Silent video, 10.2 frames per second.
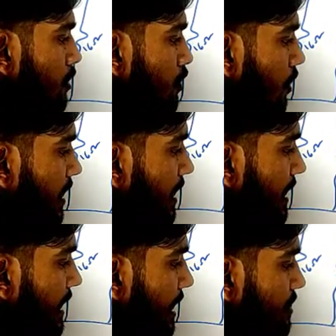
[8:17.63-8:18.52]
ধরেন
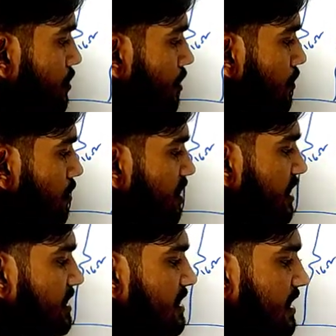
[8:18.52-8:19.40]
এখানে যদি কোনো
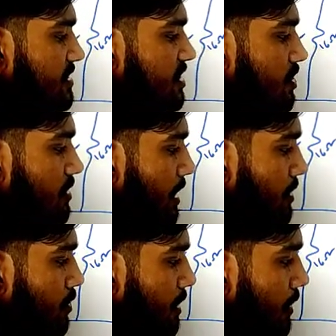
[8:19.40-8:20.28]
সিরিজে রেজিস্টার
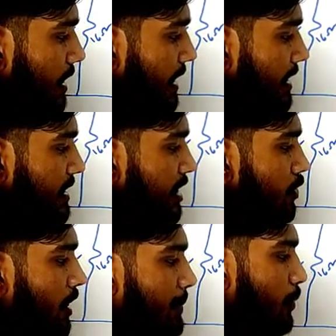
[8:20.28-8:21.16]
থাকতো তাহলে
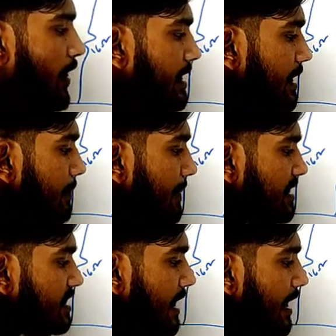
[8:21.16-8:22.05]
এটিকেও এই পয়েন্টের
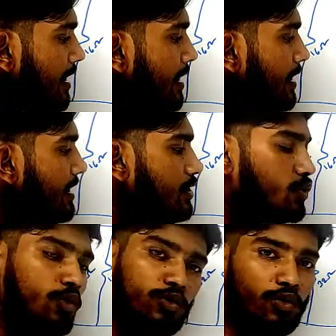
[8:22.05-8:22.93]
মাঝখানে
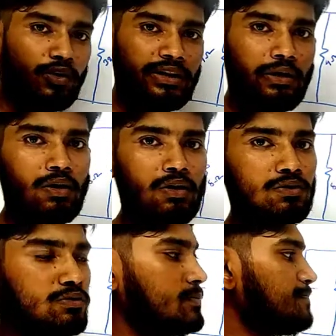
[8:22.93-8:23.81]
ইনক্লুড করে দেওয়া
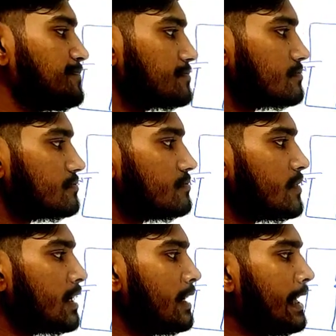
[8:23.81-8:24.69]
হতো
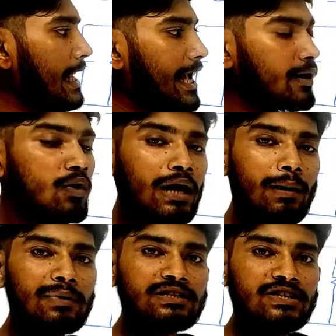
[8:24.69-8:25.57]
এখন
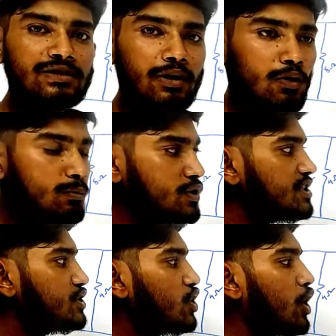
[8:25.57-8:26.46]
আমরা চিন্তা করব
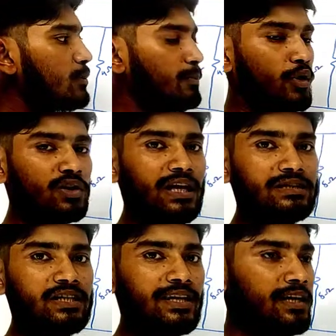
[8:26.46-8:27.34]
যে শর্ট পথ
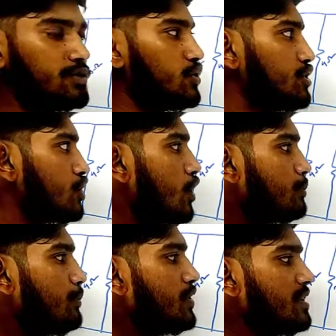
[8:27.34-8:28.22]
আছে কিনা যদি শর্ট
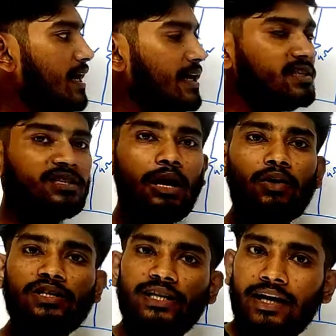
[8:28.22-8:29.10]
পথ থাকে
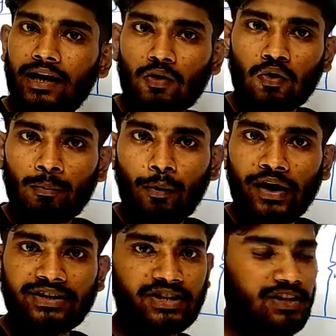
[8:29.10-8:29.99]
তাহলে সেখানে কোনো
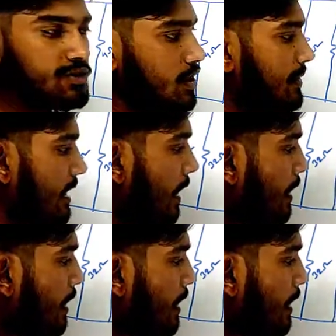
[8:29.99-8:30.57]
পয়েন্ট চেঞ্জ হবে না